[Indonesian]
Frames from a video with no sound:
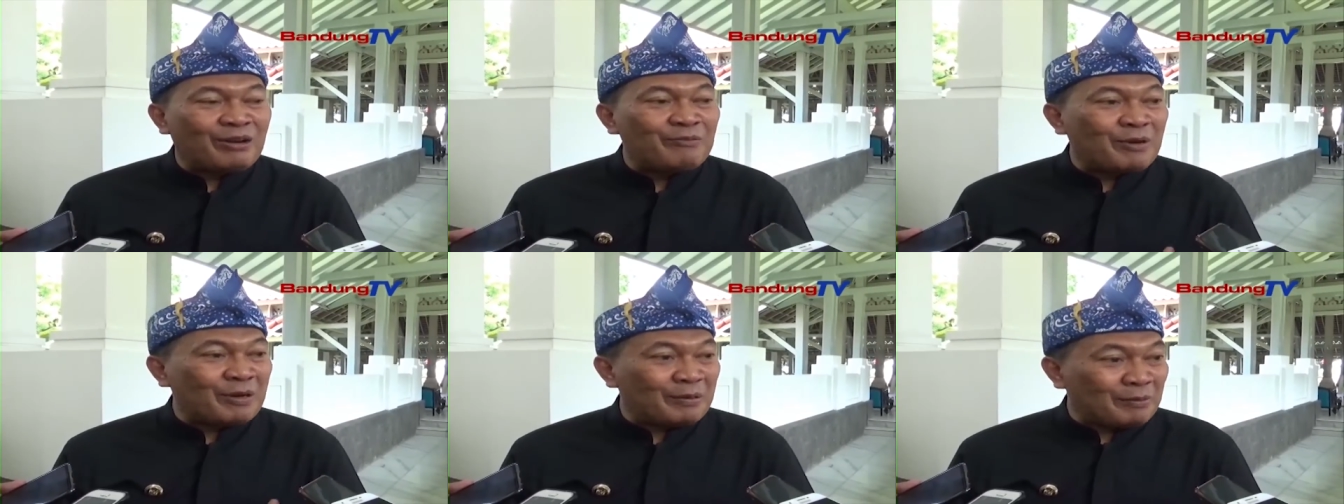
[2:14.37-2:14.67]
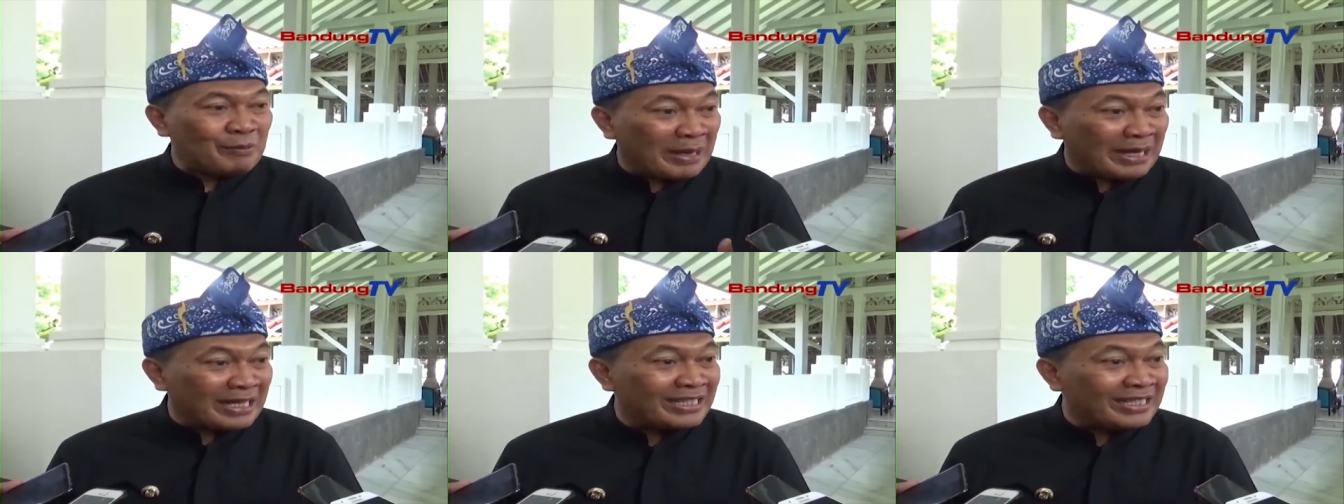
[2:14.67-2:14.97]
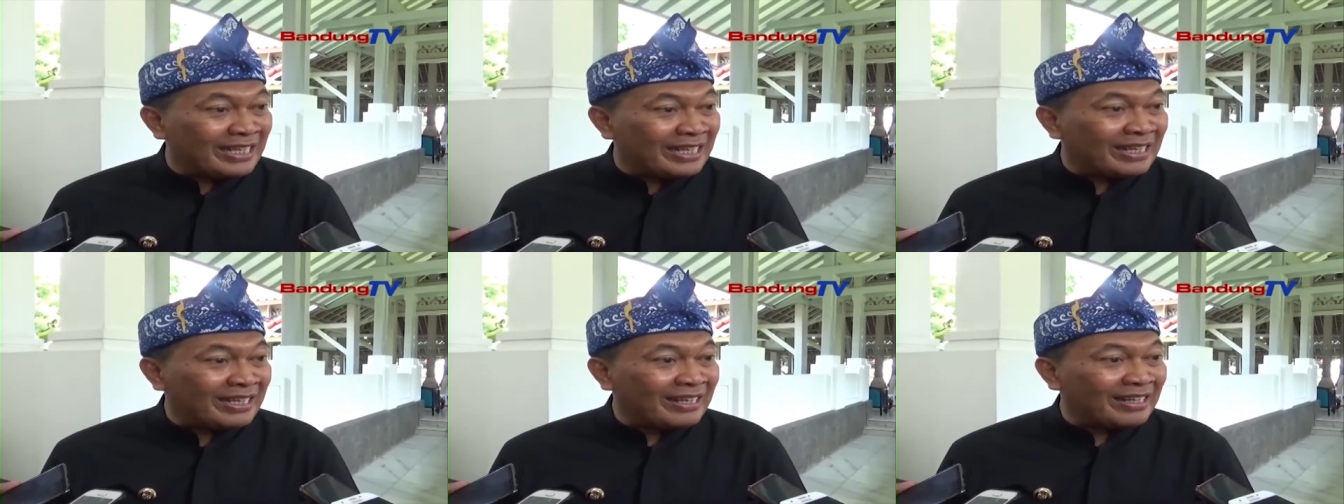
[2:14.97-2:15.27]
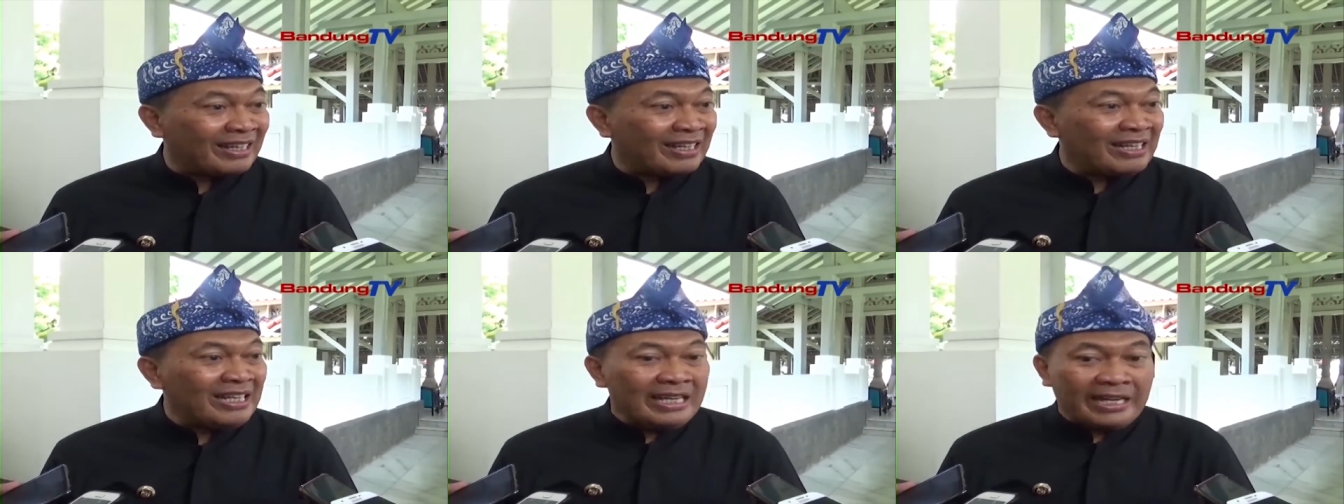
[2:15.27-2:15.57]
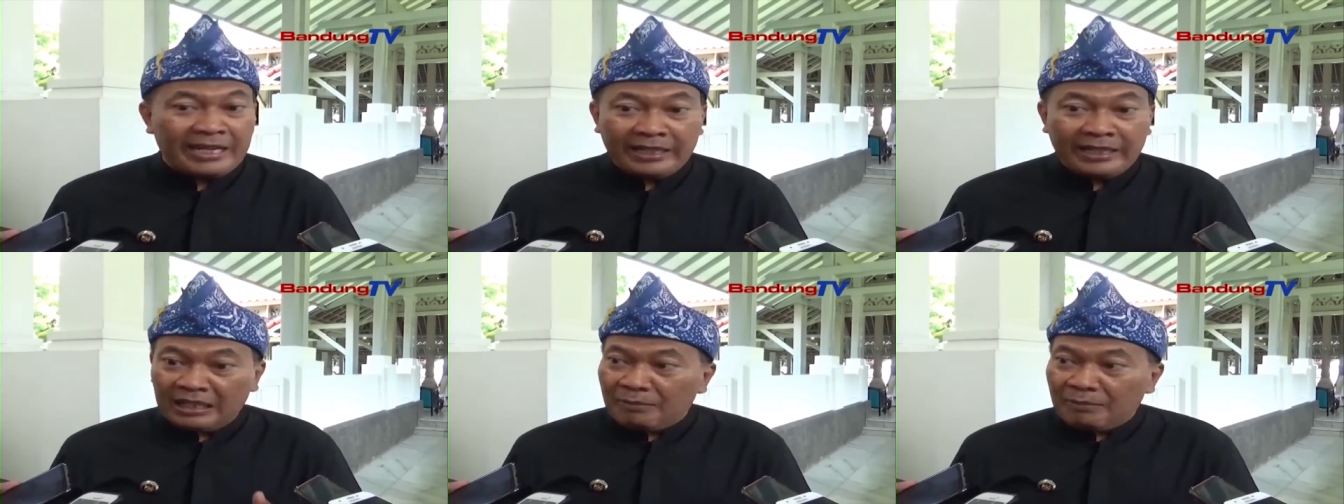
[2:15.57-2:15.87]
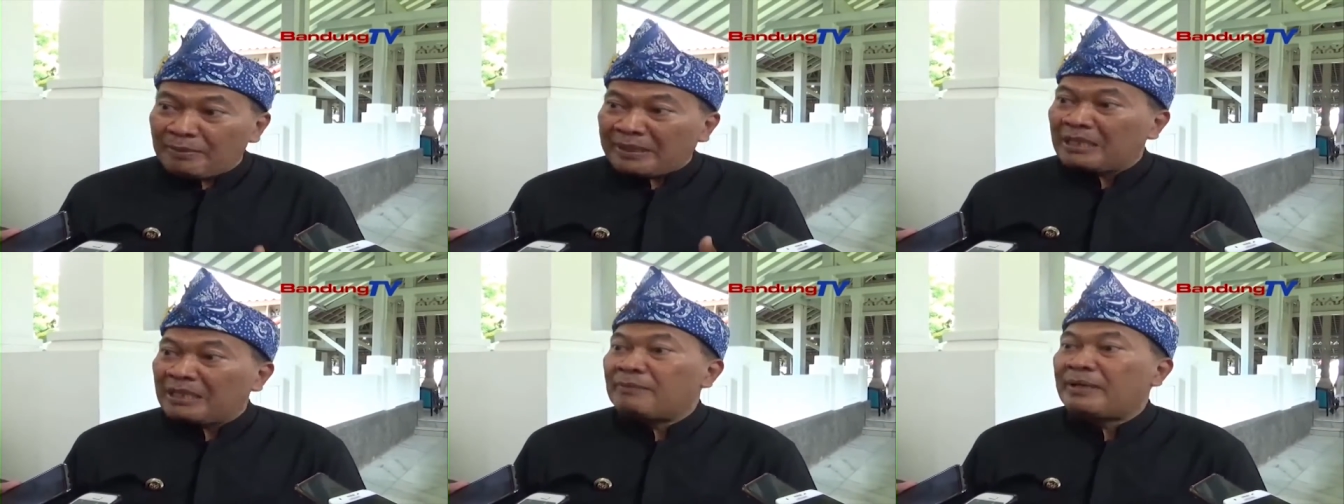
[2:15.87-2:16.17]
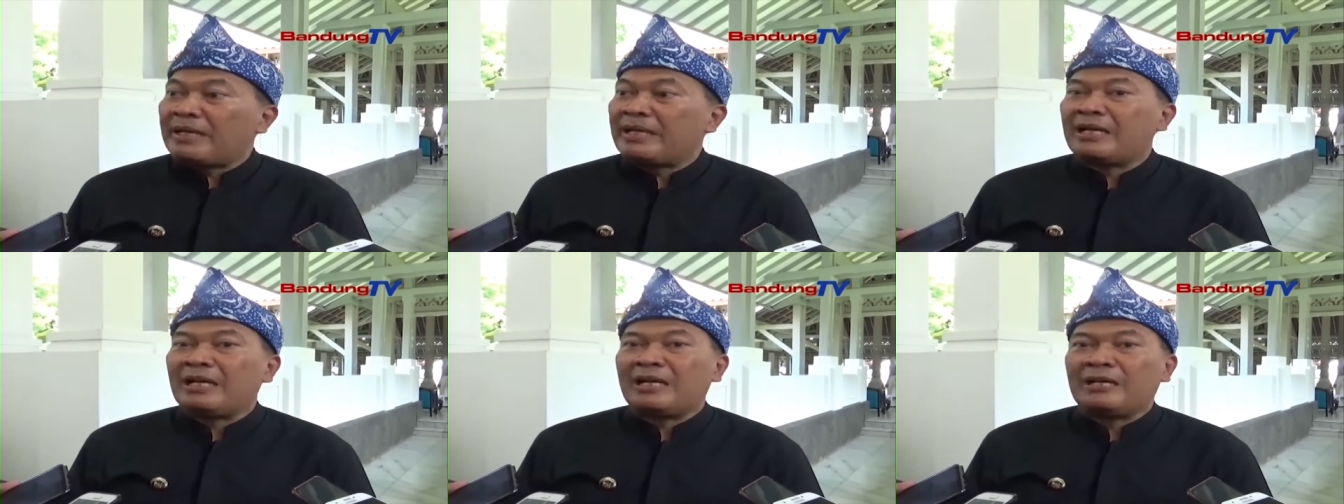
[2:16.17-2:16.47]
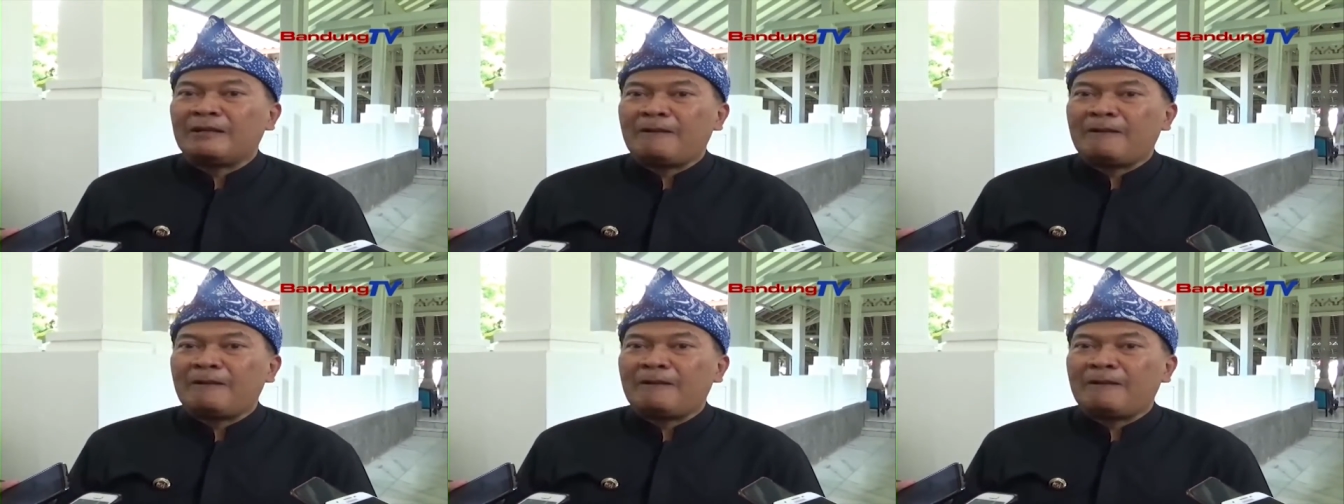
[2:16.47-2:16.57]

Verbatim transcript: humanisnya ya kita ya. kita tetap mereka